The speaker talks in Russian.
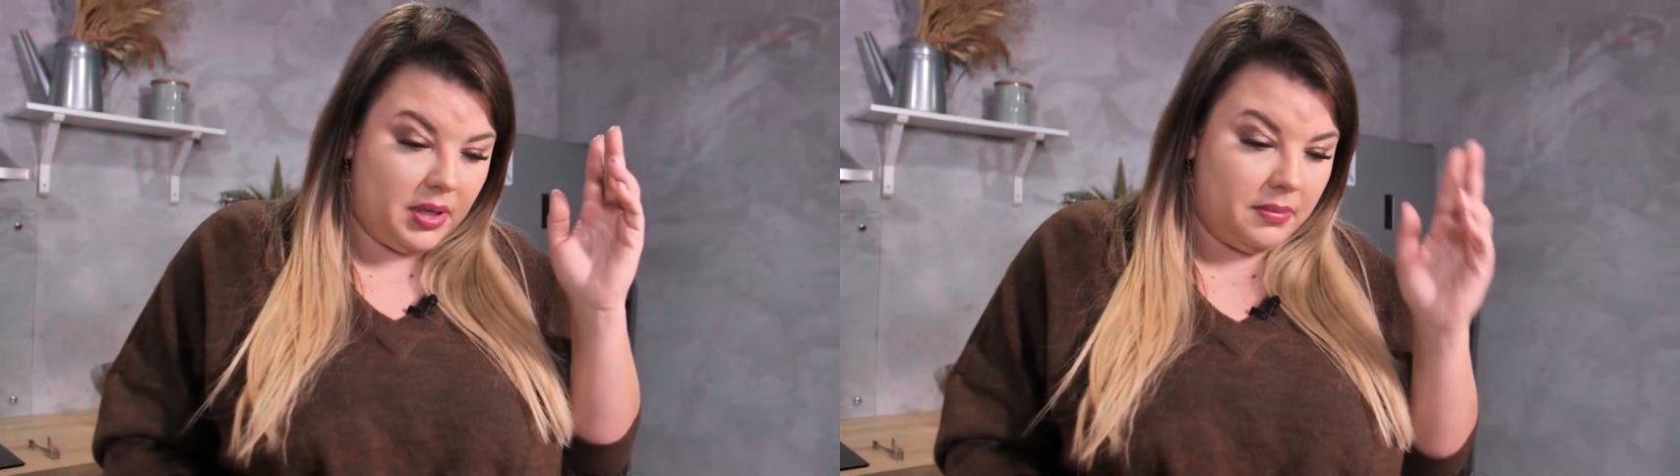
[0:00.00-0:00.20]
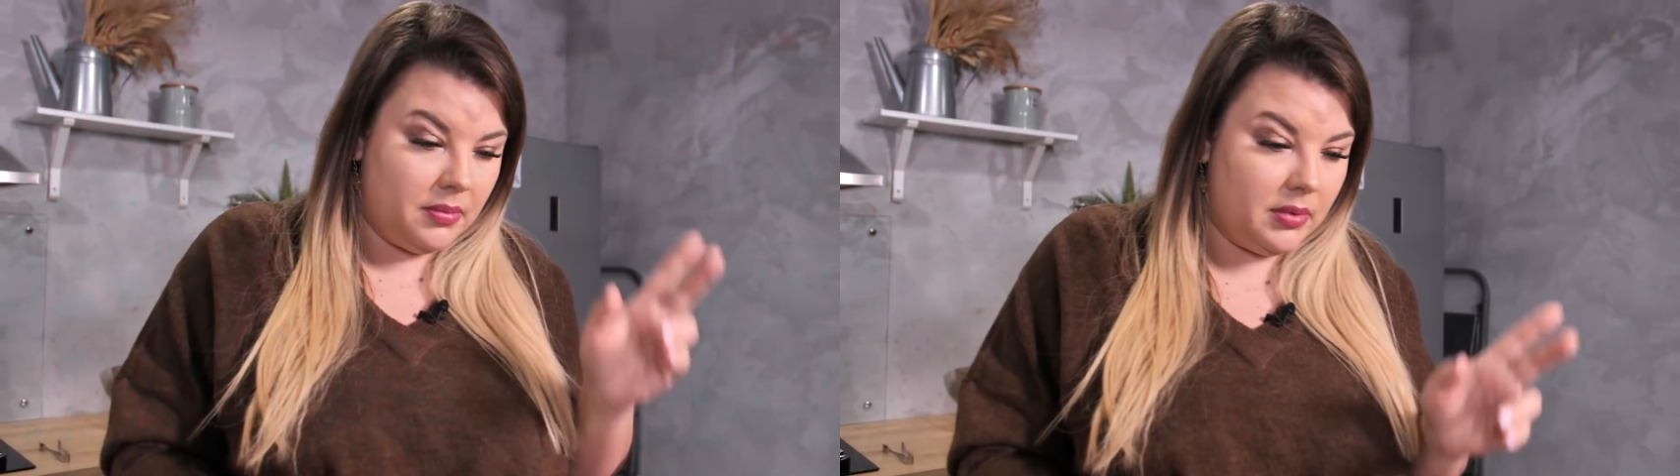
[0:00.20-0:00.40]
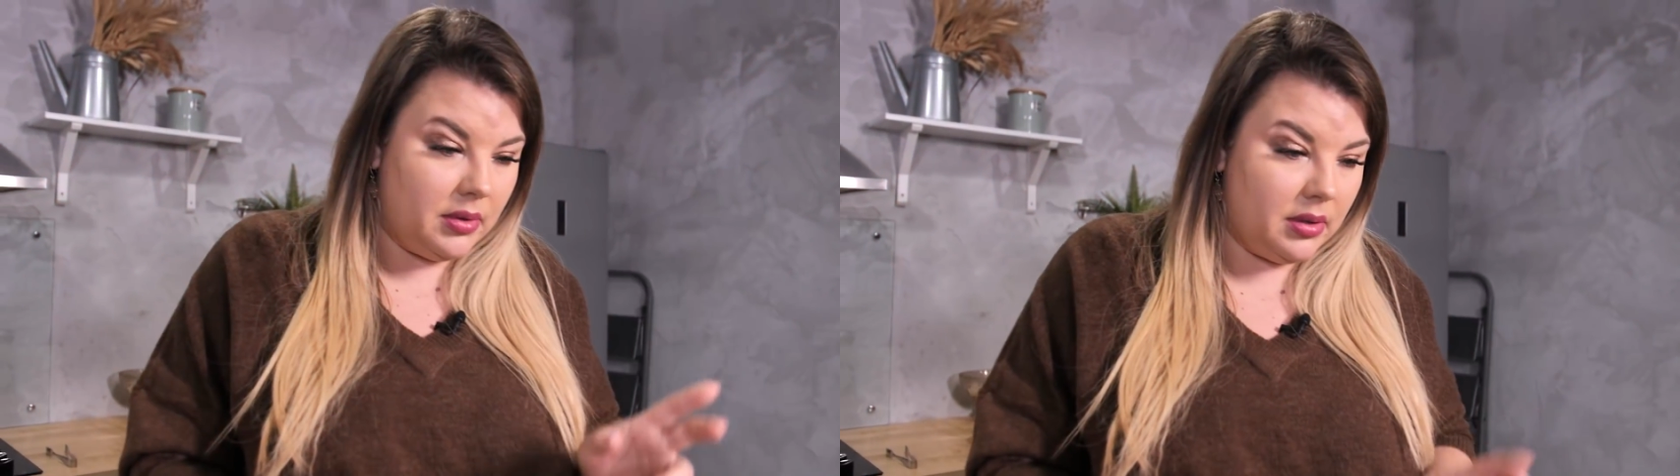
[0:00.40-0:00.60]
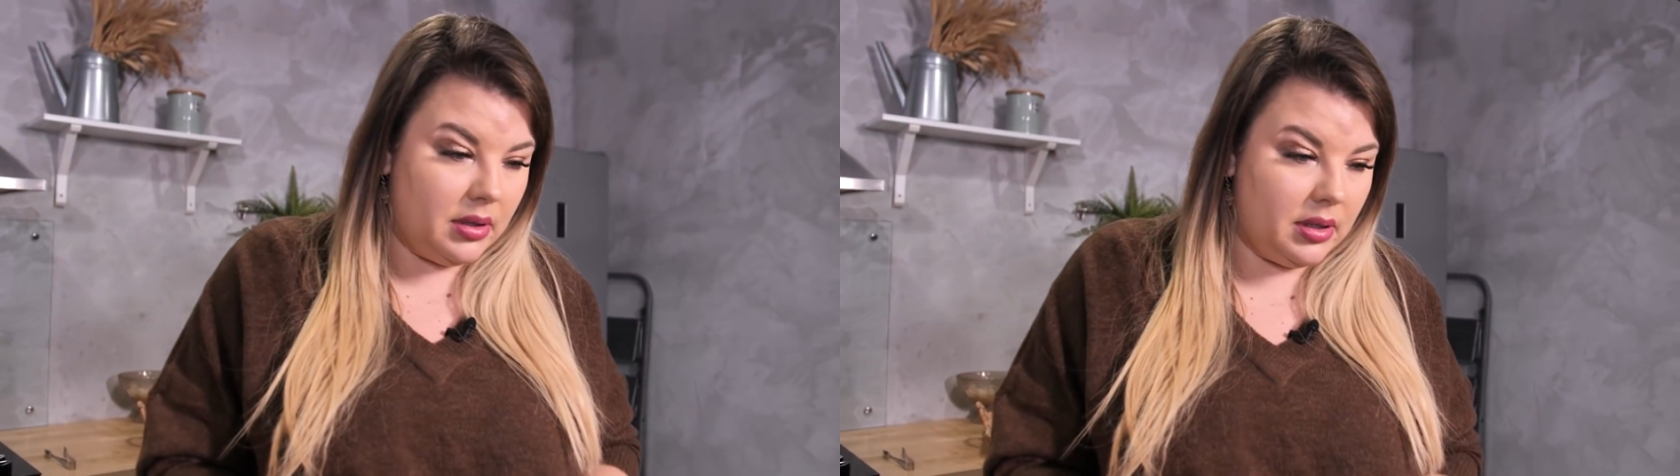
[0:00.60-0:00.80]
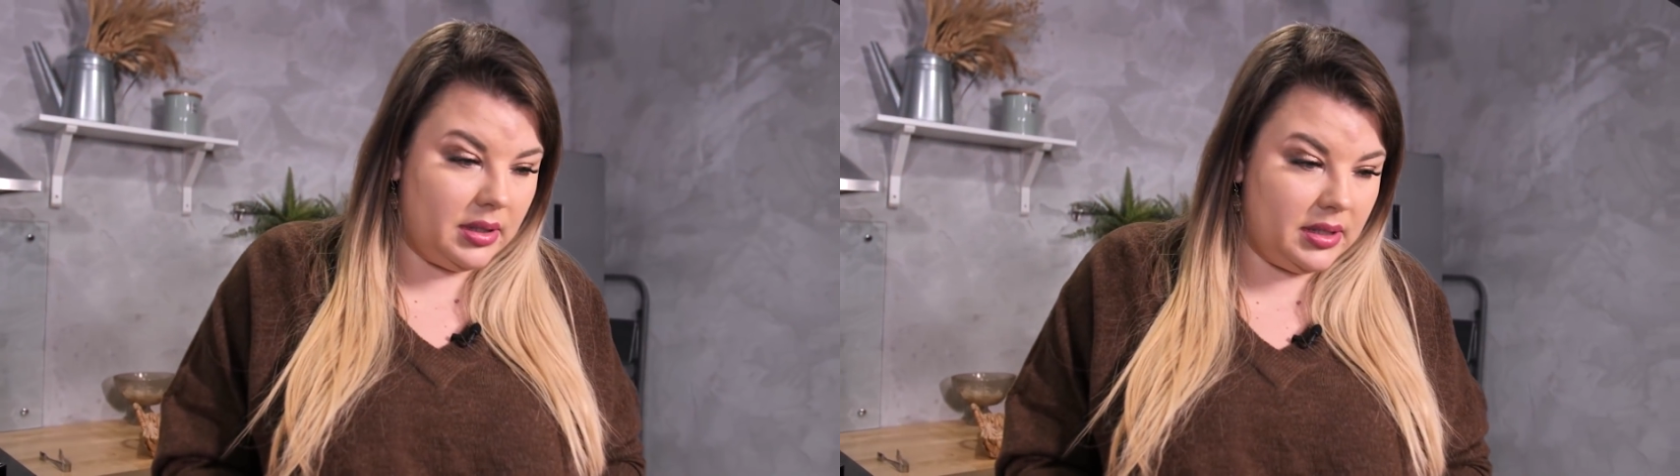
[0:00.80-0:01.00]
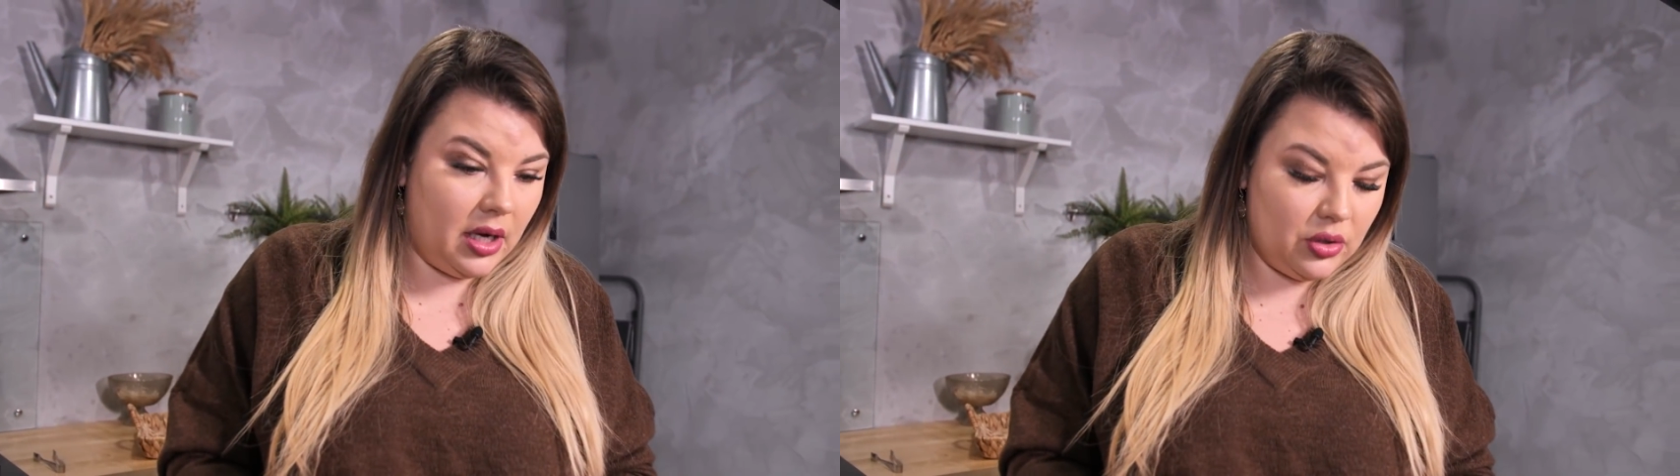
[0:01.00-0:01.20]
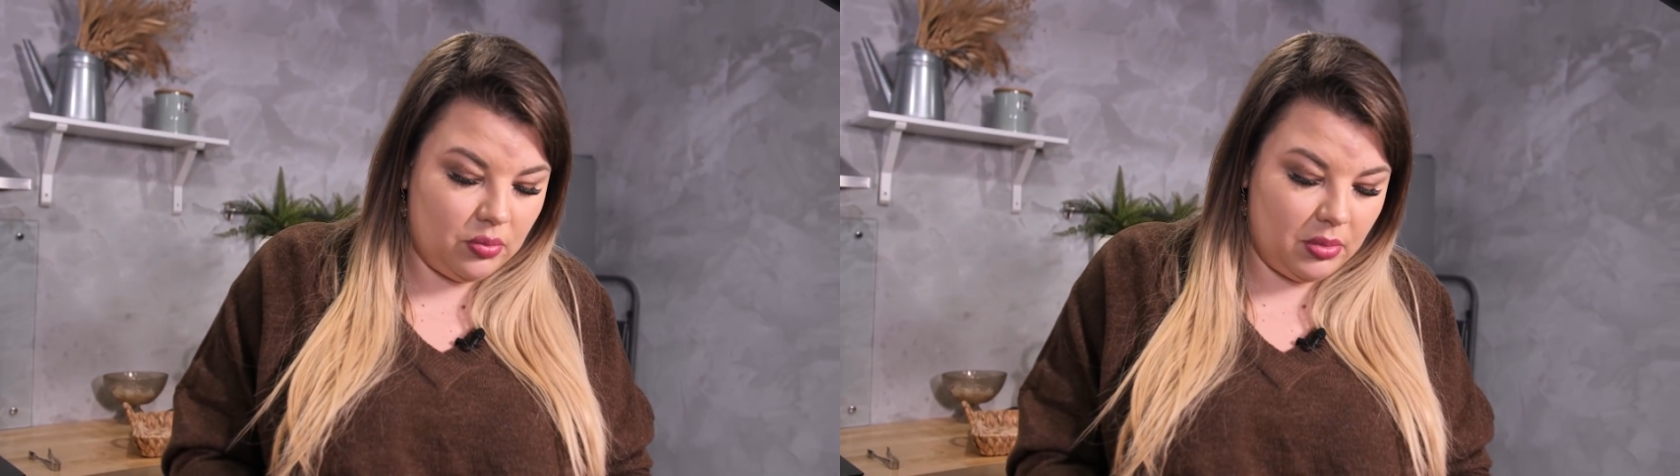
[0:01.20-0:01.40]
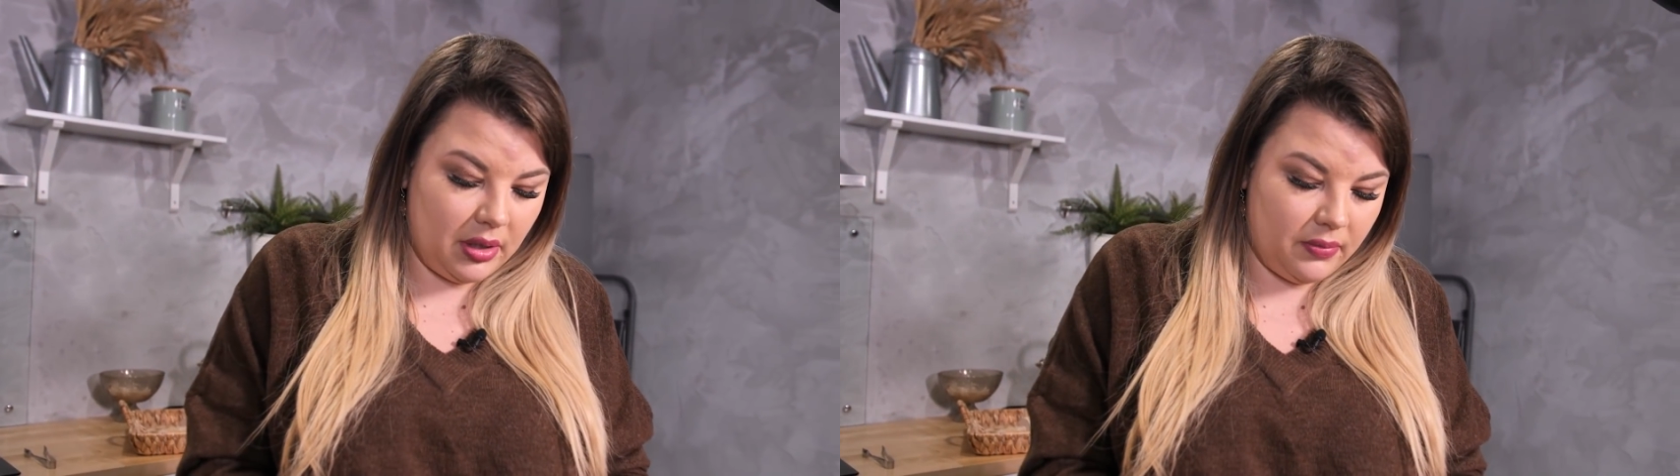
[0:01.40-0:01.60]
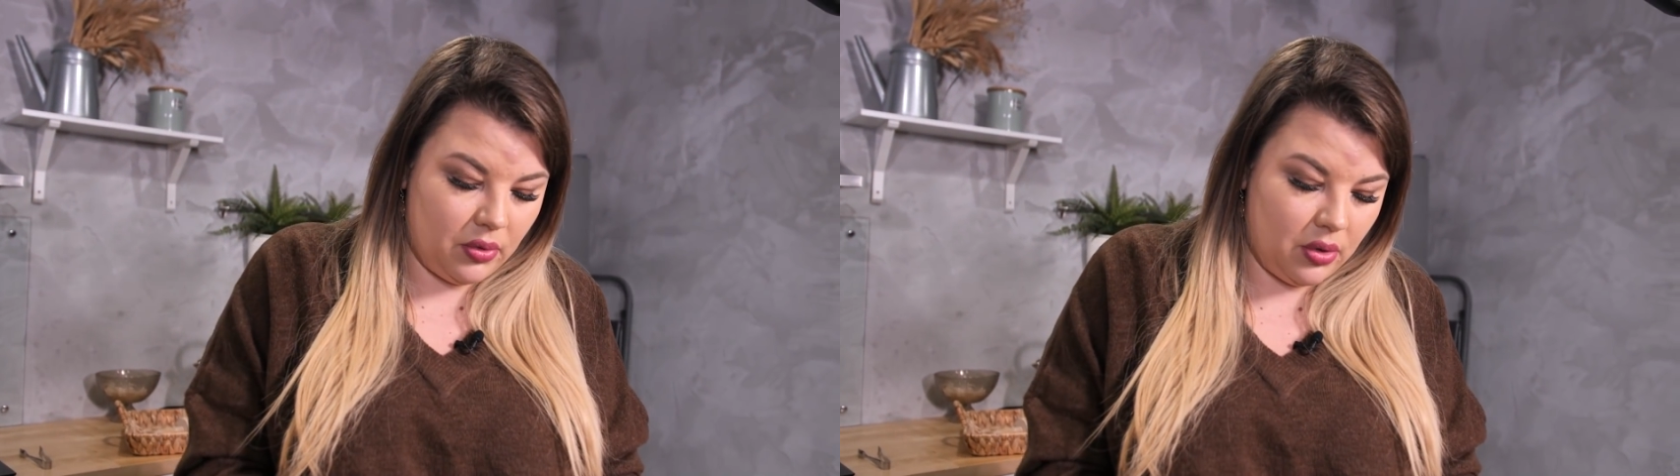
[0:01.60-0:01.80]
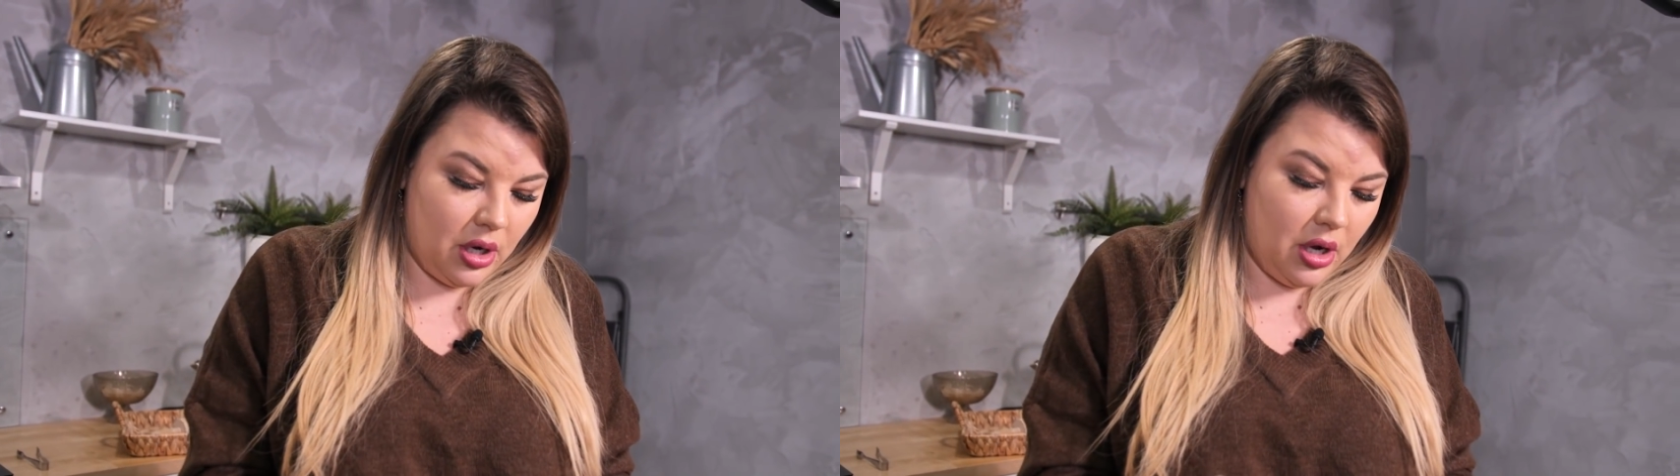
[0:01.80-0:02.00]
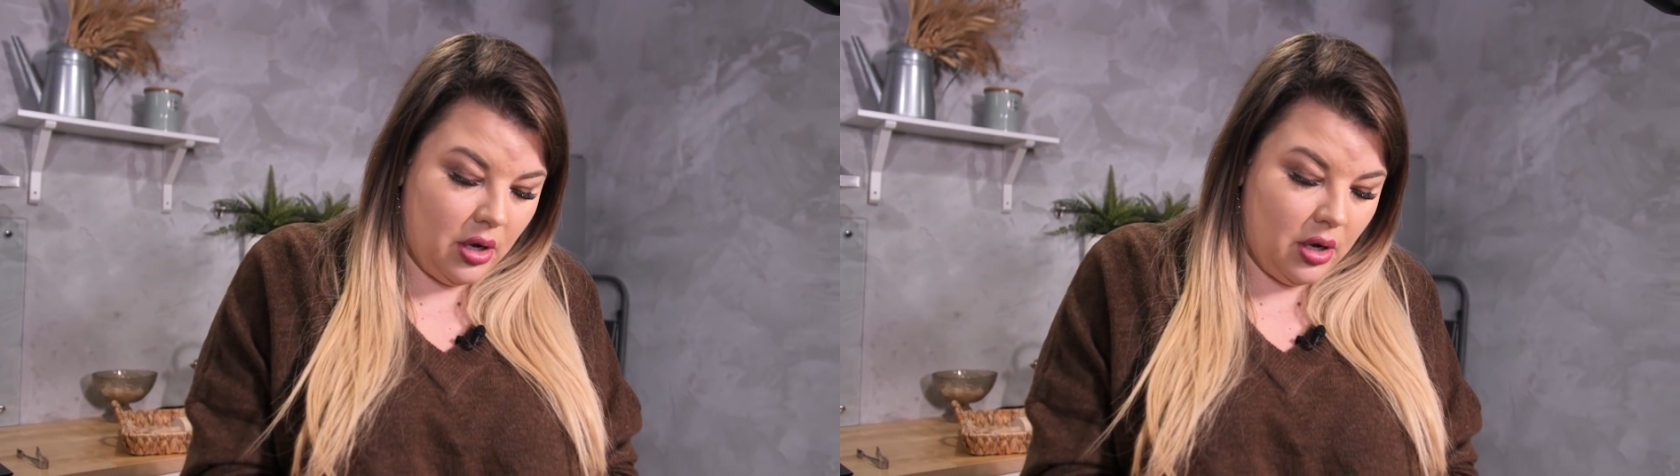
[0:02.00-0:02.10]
Там э, дядю моего